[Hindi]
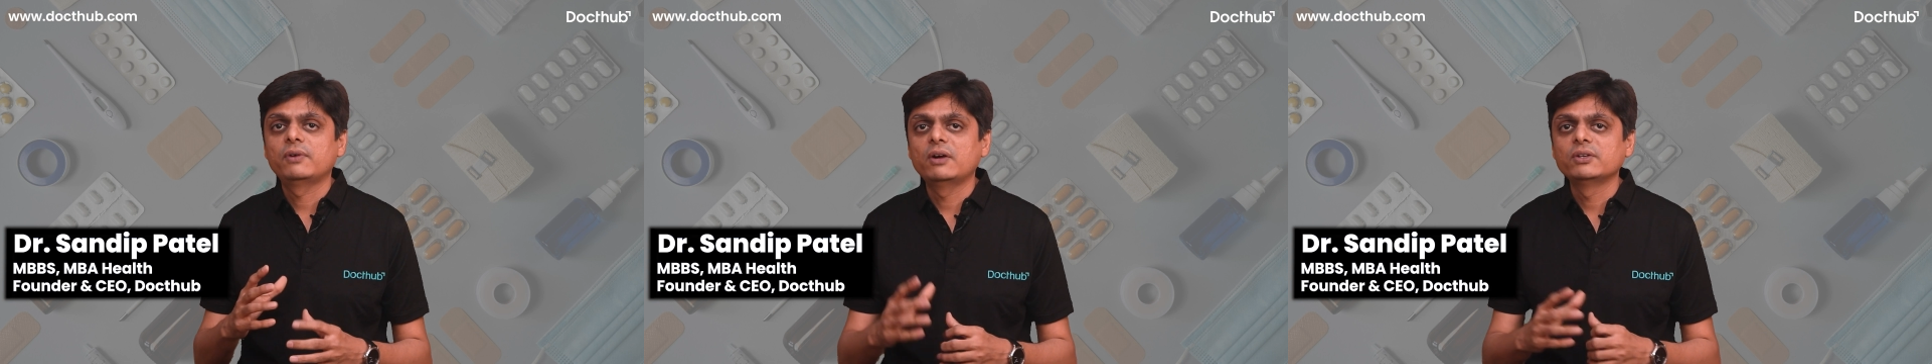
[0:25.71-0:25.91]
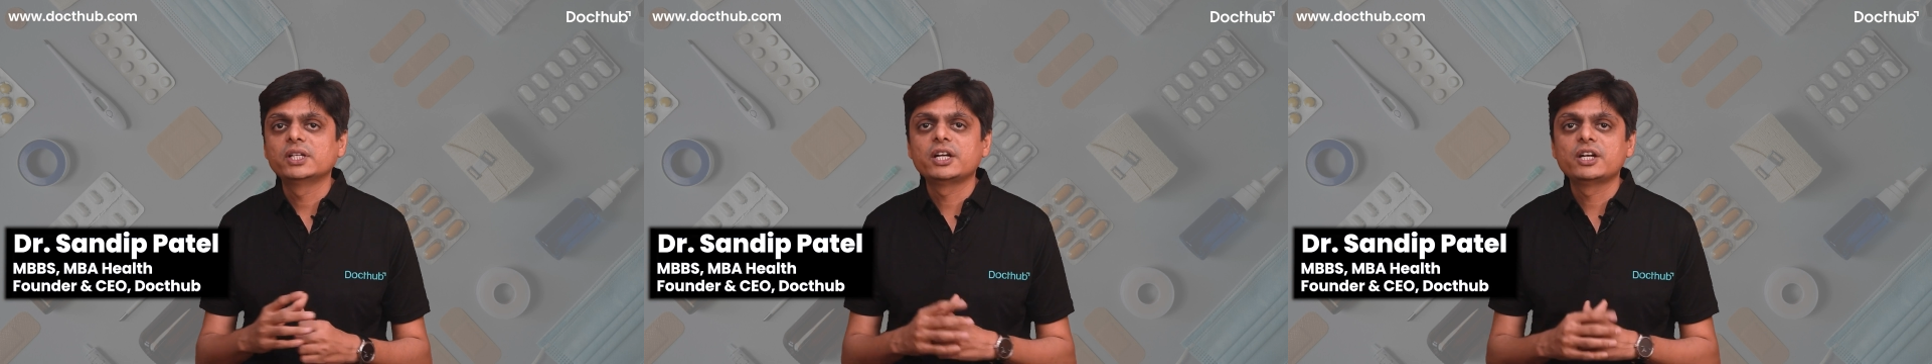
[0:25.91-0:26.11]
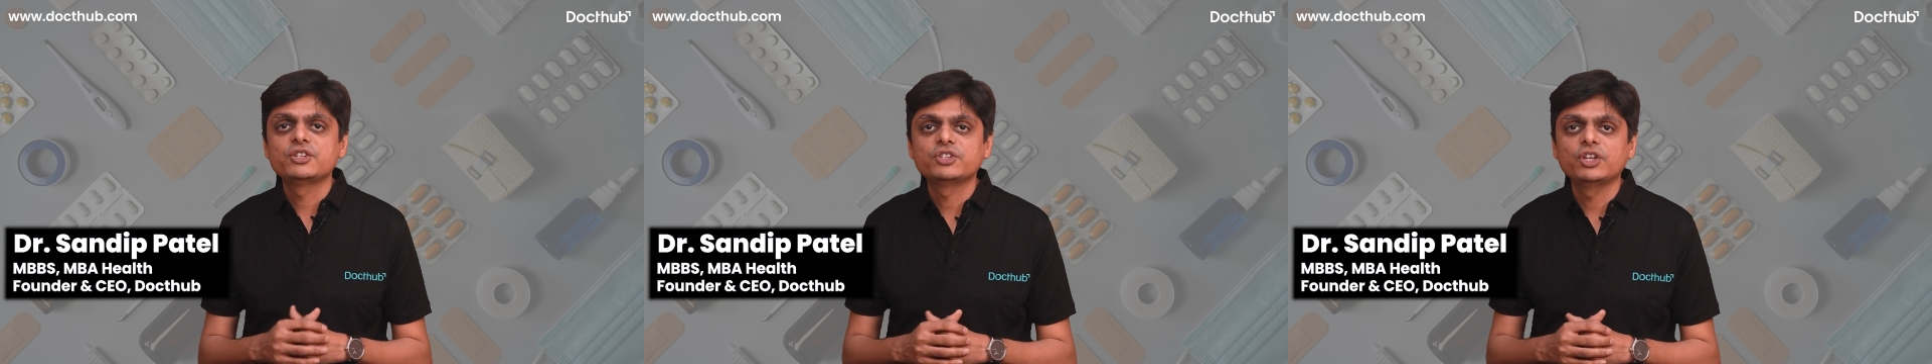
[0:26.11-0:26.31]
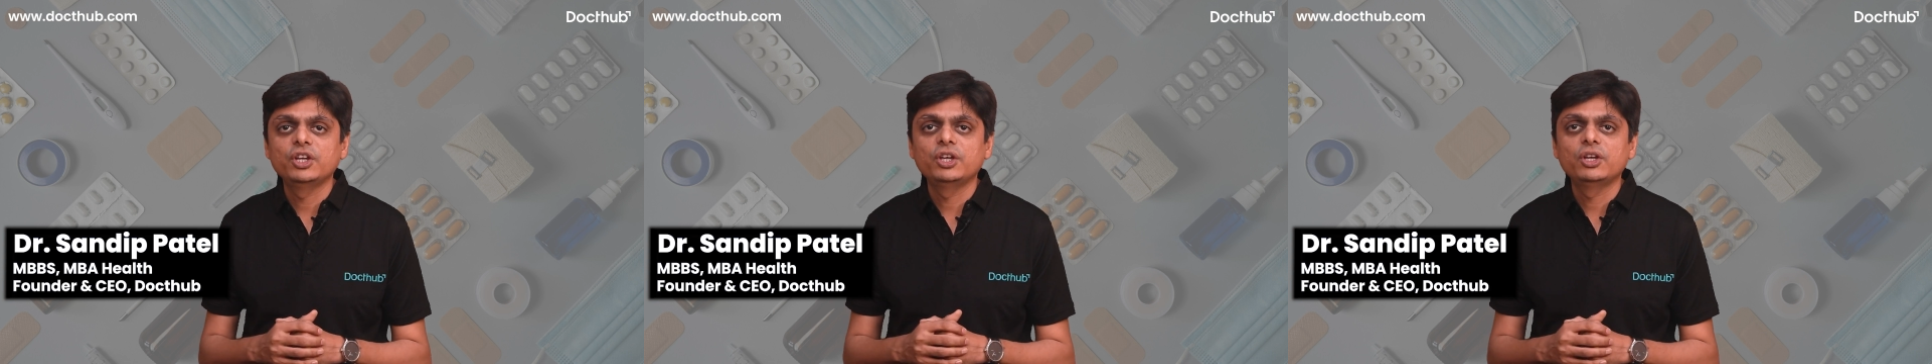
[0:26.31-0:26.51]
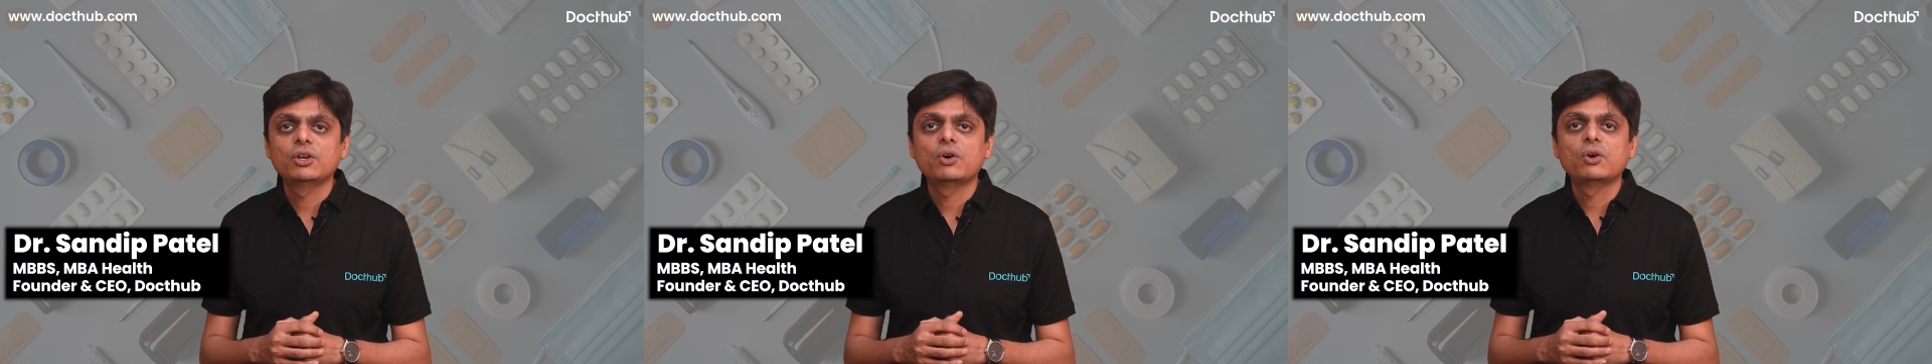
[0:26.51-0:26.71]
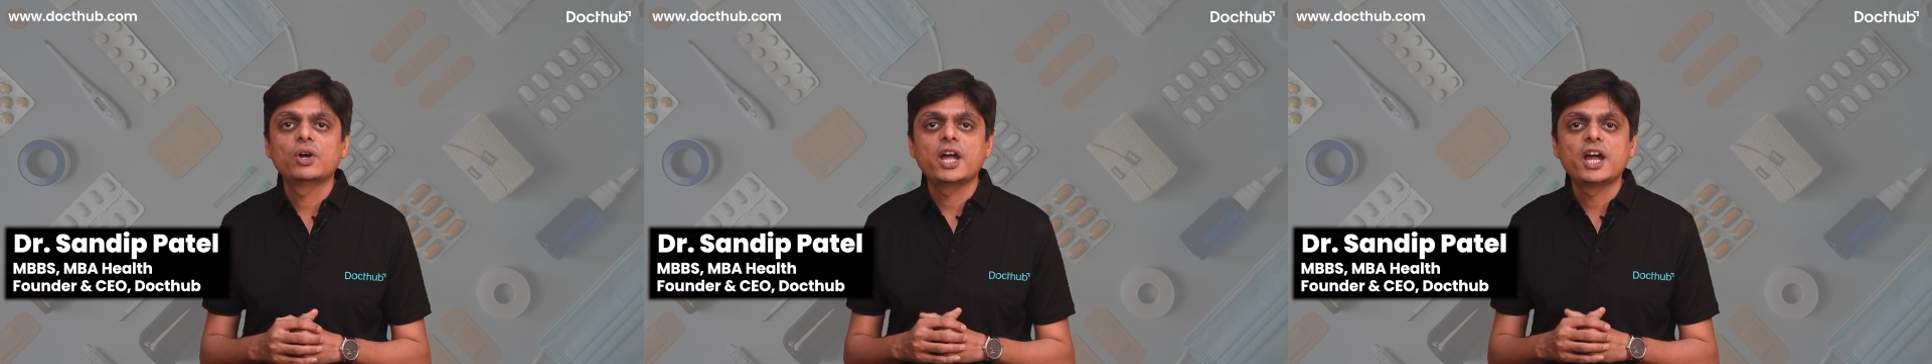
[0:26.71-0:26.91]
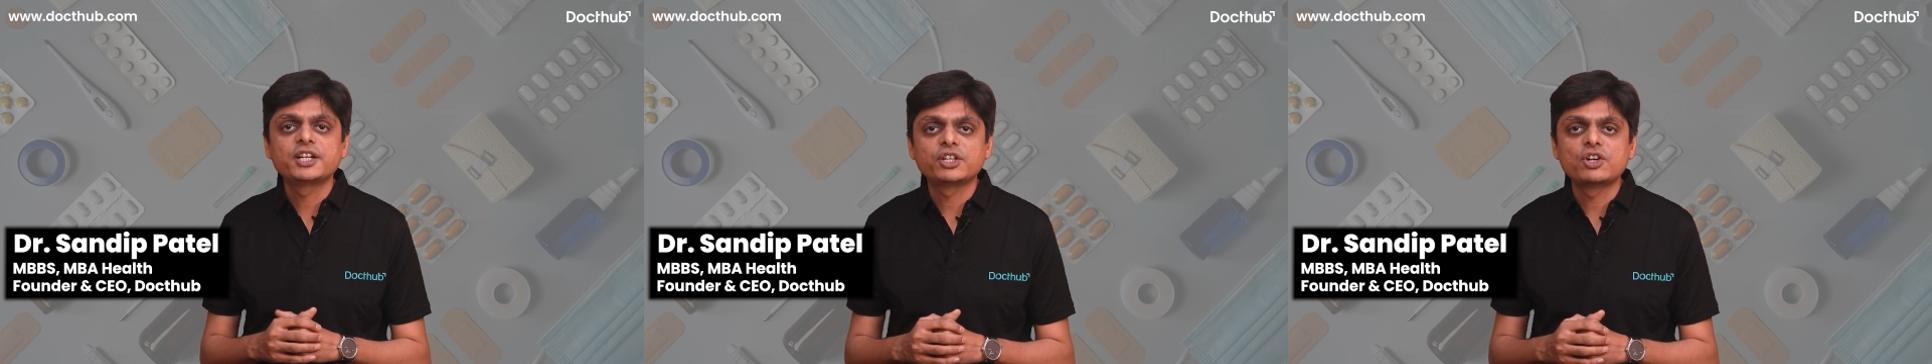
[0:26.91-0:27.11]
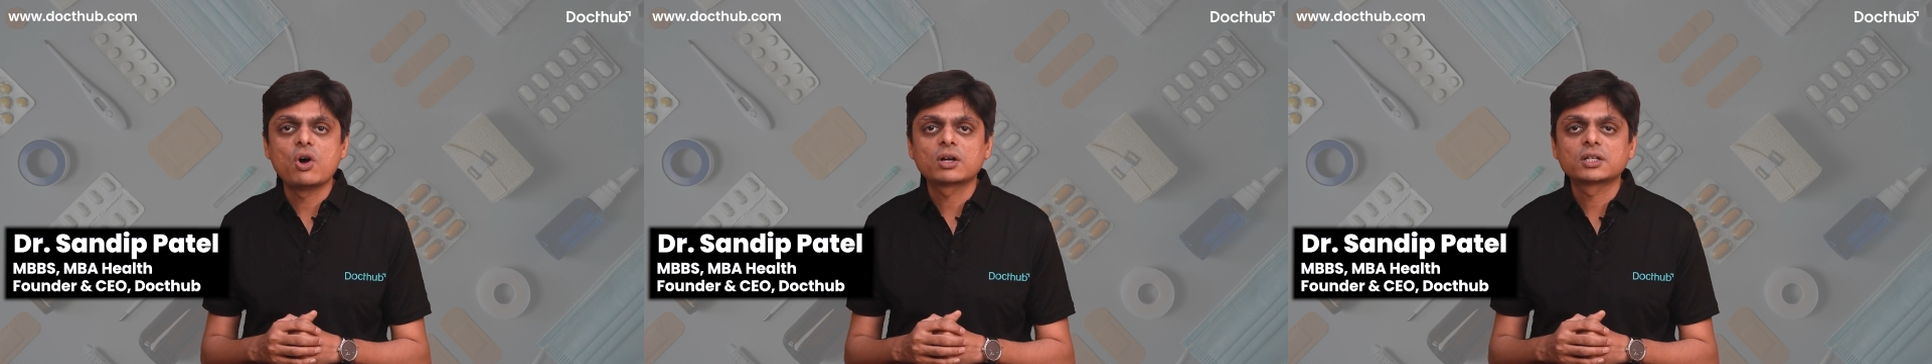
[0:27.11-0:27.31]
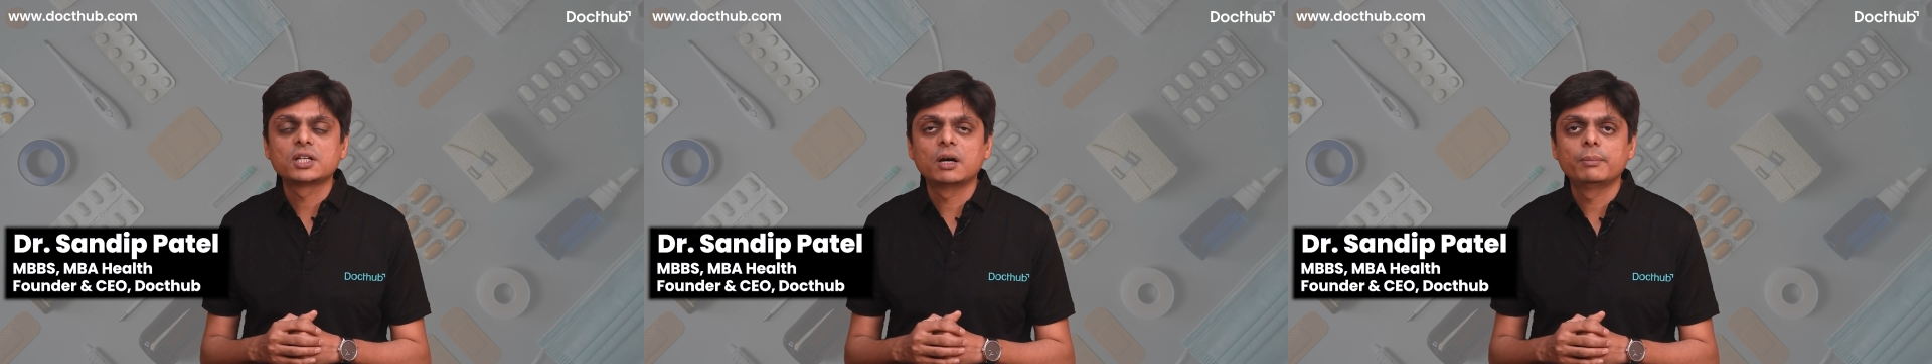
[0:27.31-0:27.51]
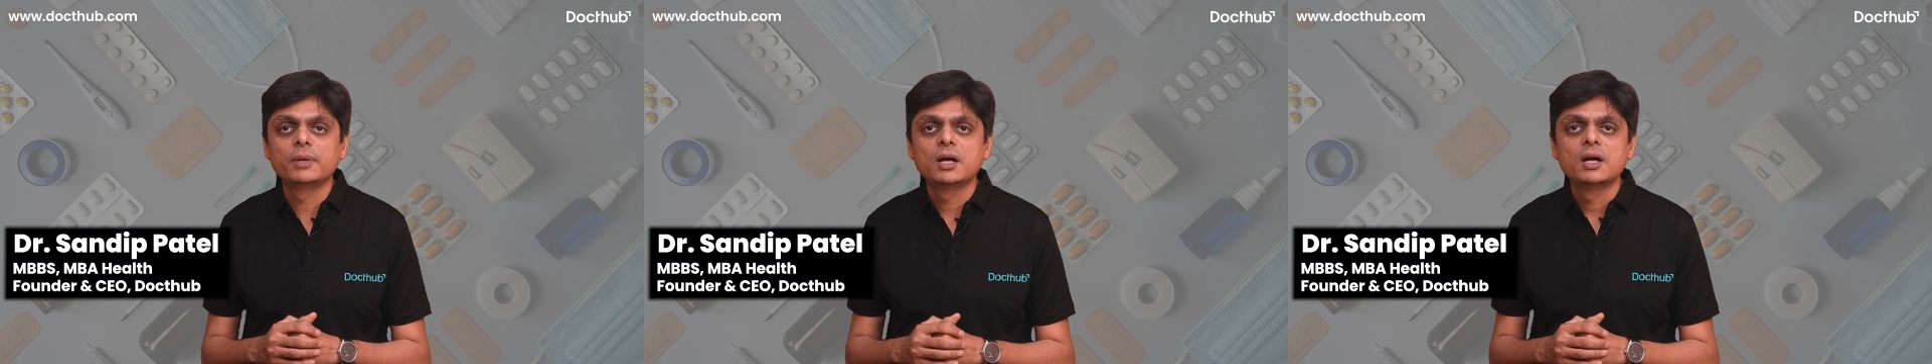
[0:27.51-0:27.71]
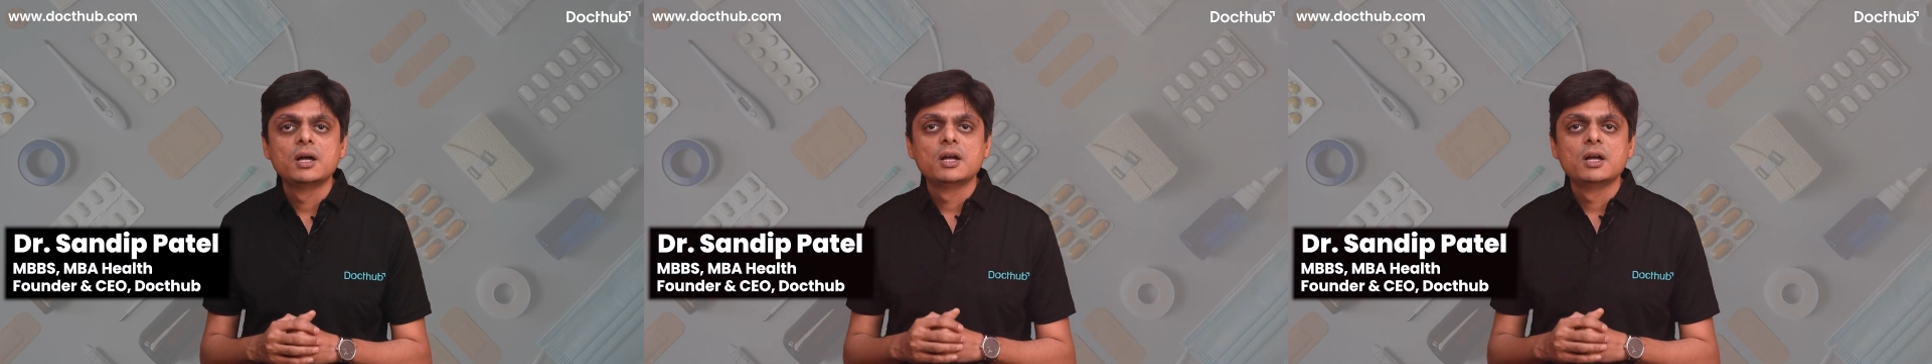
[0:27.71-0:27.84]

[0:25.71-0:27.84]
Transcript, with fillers: फाउंडर एंड सीईओ एट डॉक्टर